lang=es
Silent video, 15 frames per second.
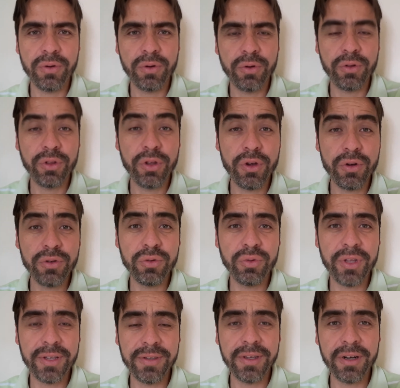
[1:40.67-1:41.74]
con Dios, un
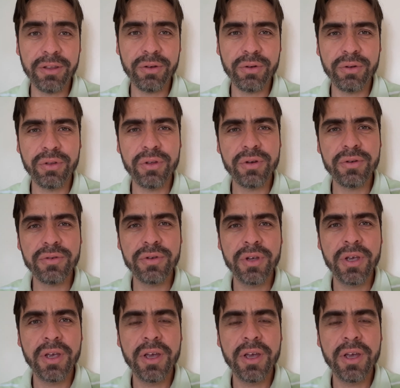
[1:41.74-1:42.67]
desierto con Dios,